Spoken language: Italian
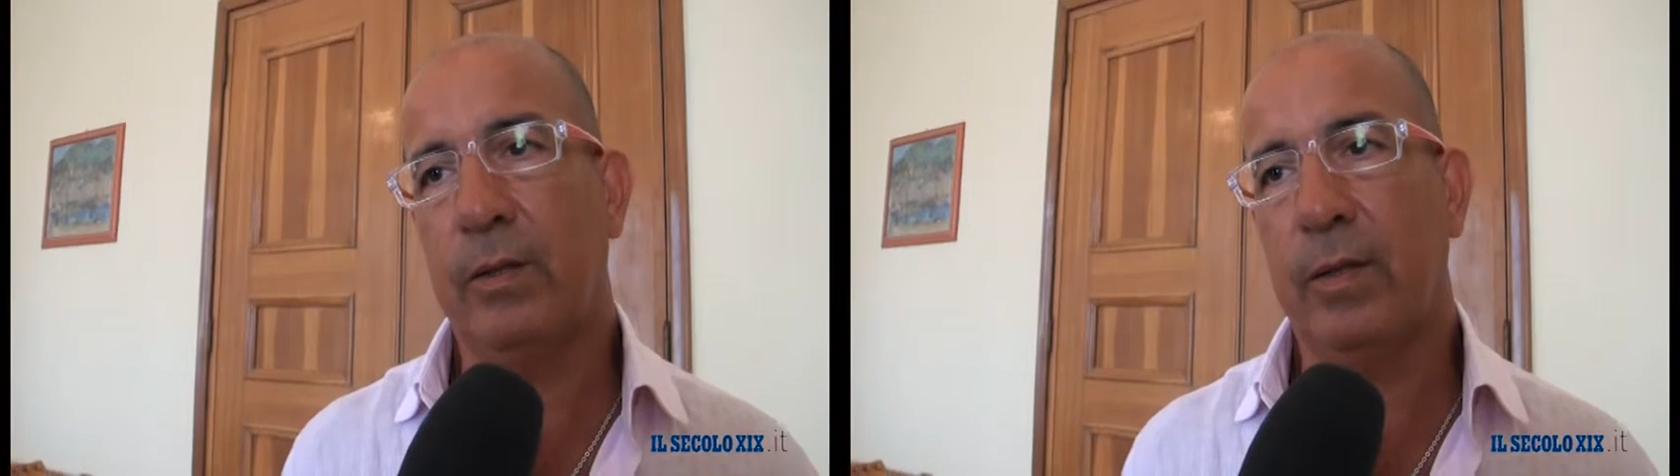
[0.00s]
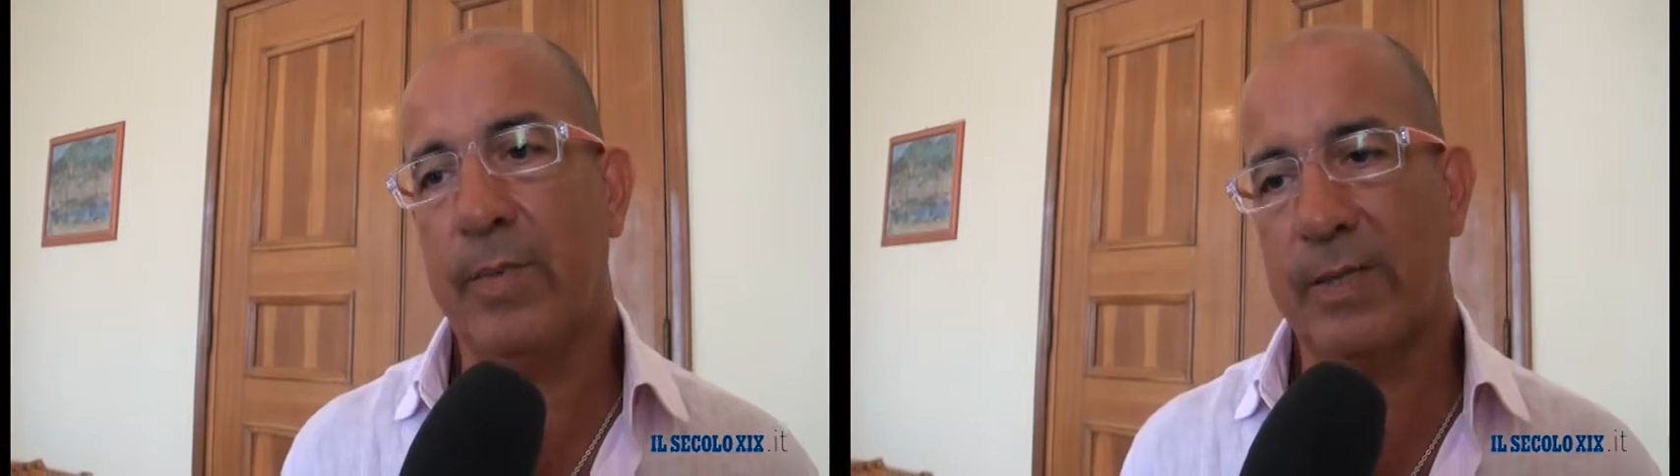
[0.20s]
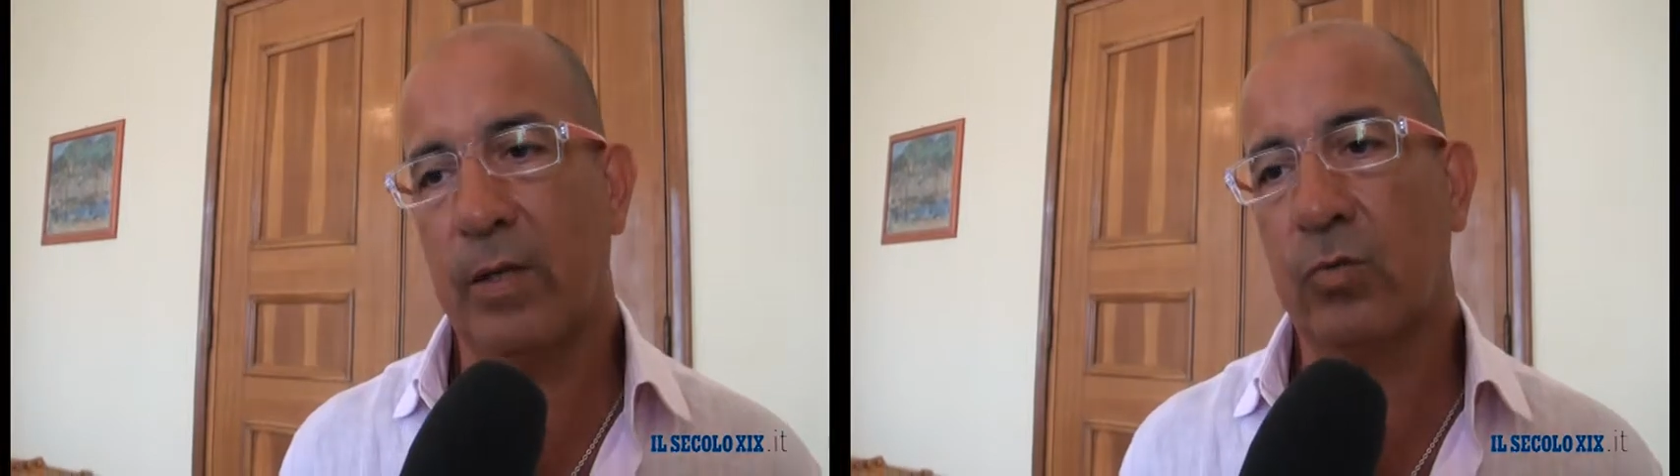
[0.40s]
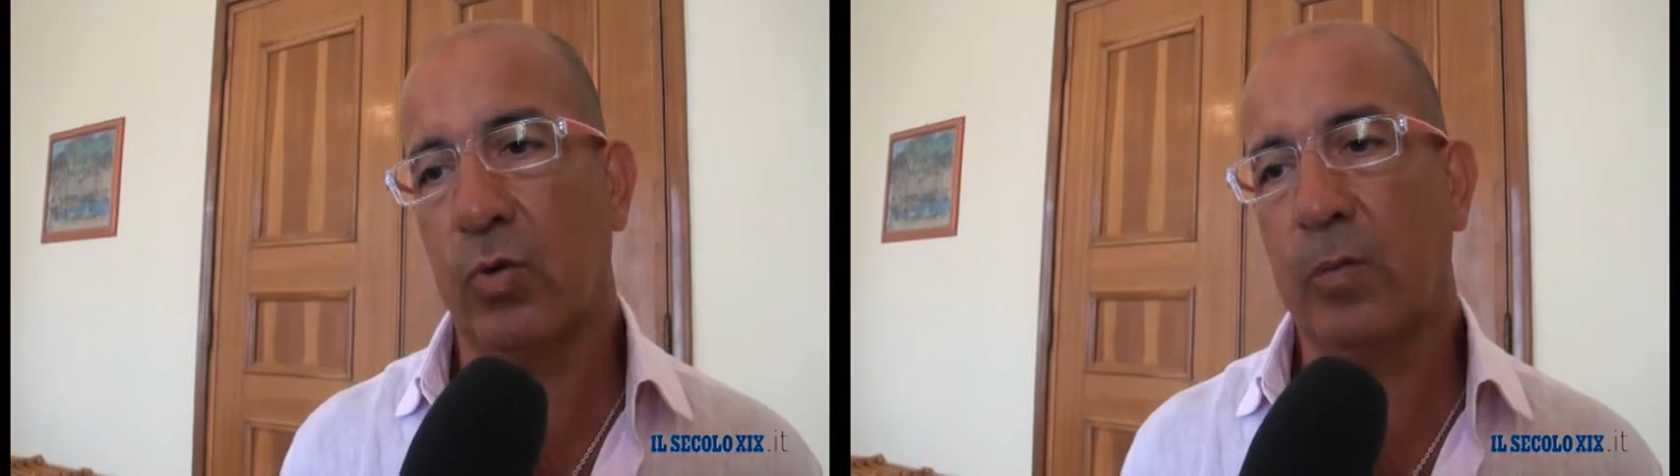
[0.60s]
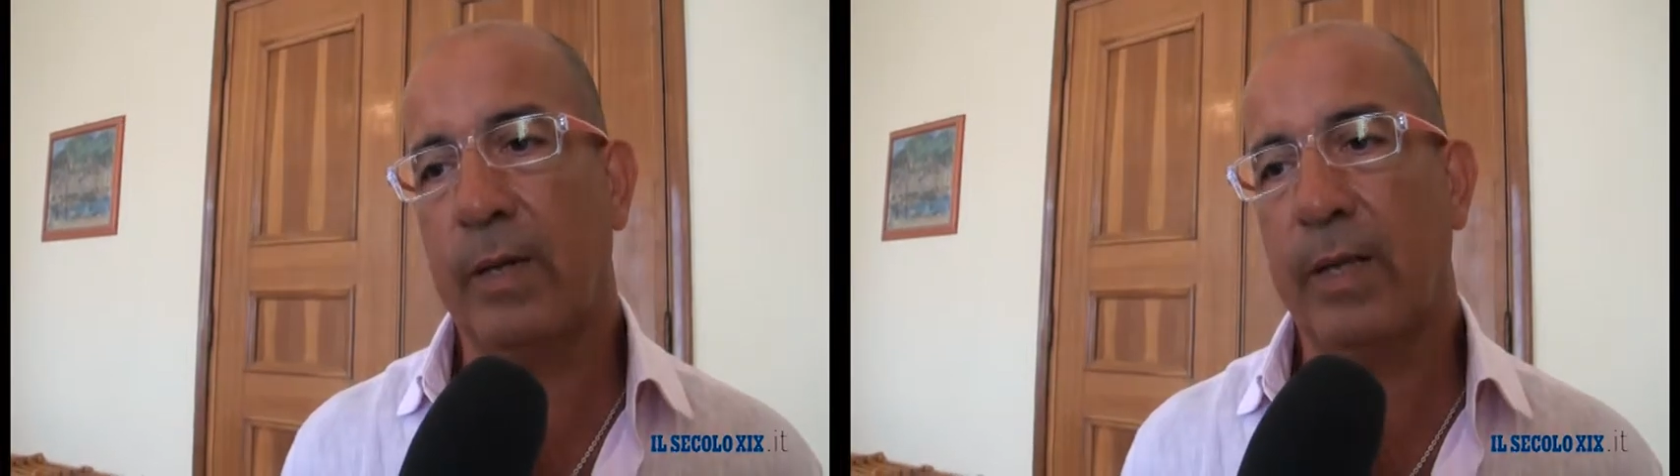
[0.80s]
del mese di
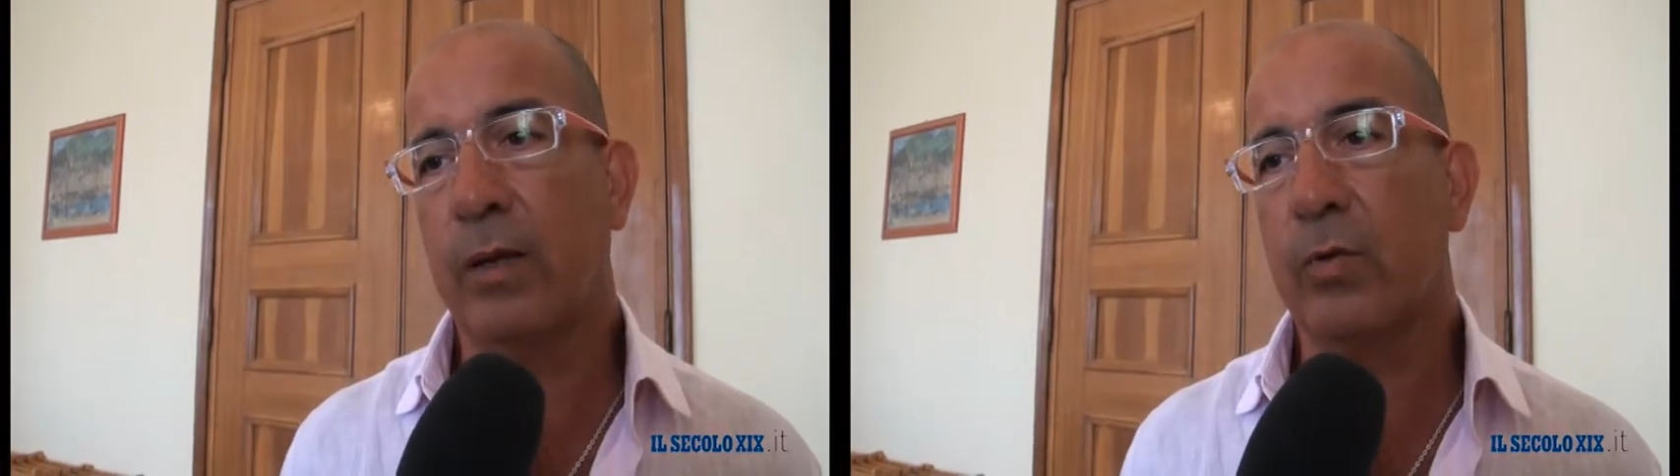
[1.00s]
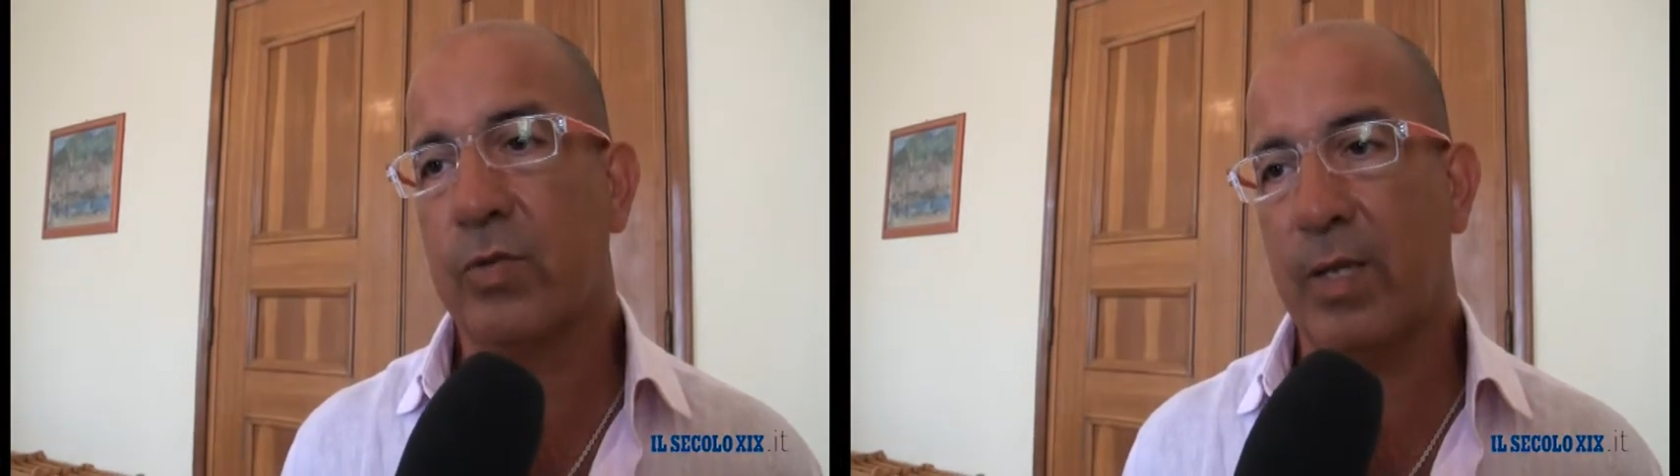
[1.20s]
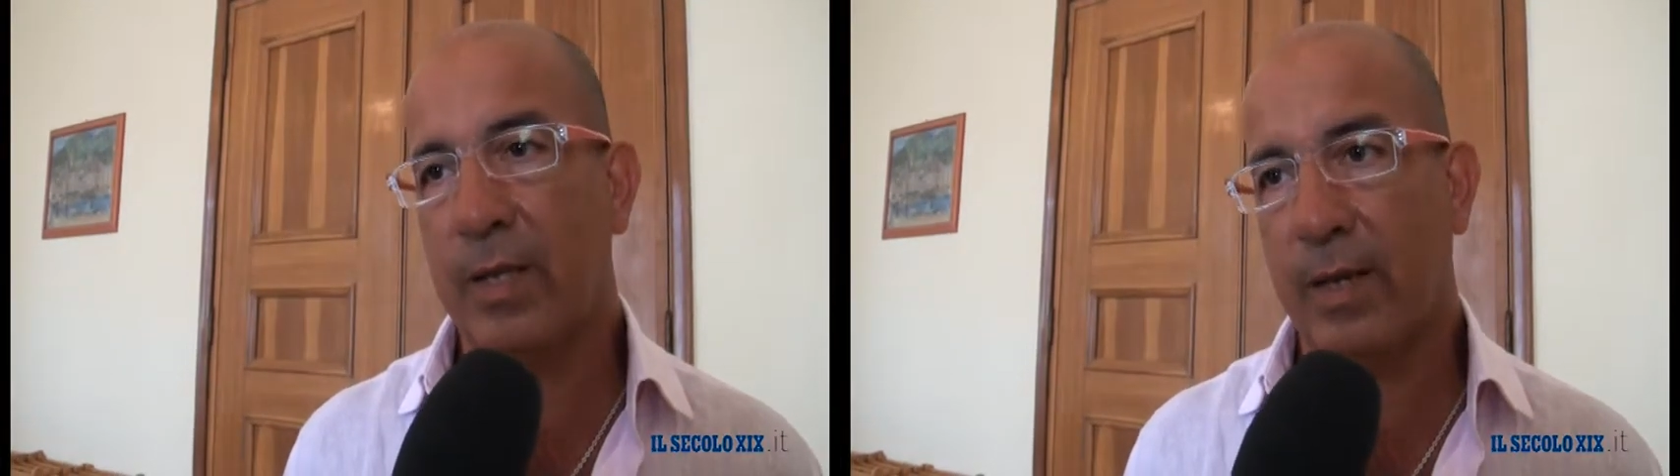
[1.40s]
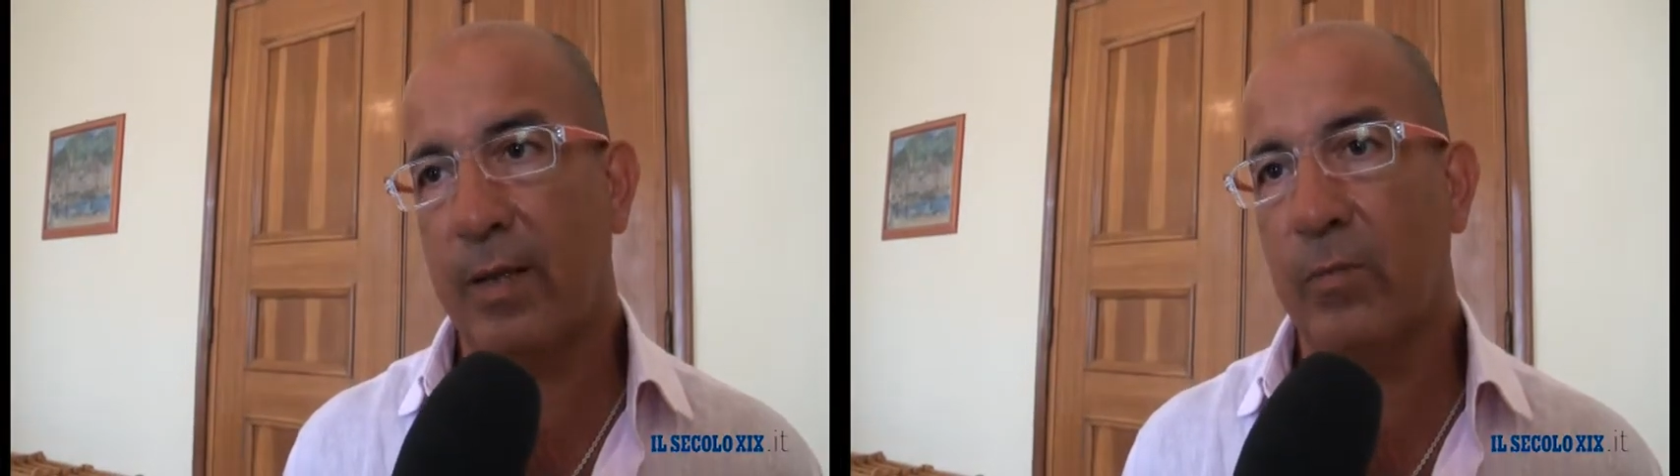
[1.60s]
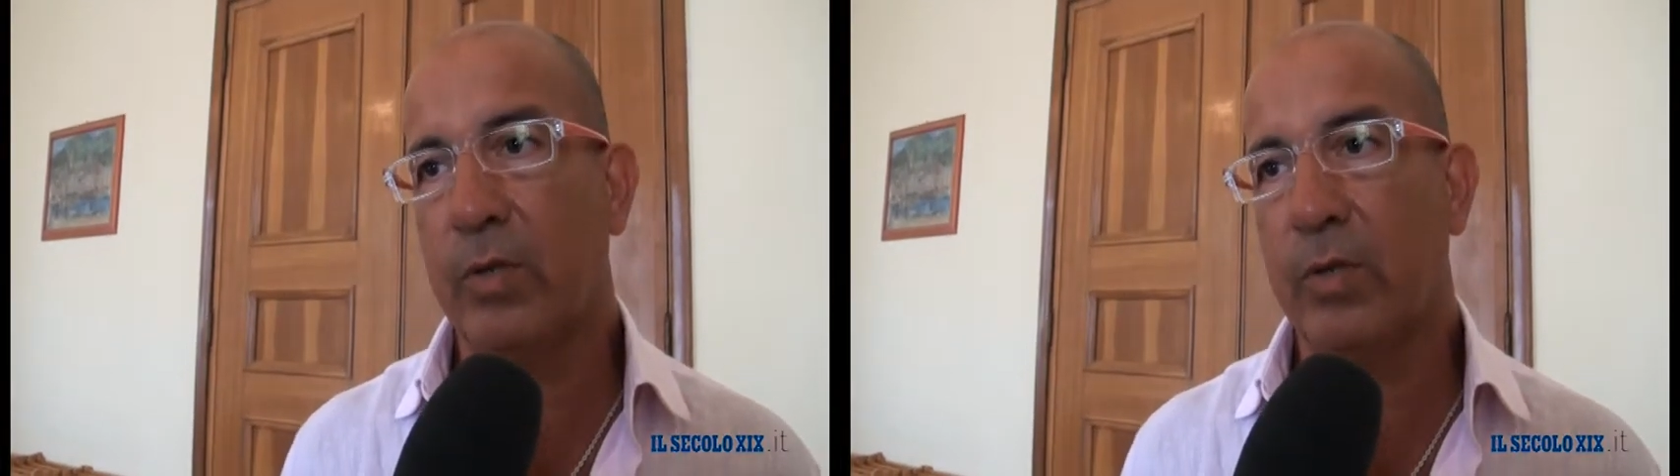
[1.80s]
ottobre consegneremo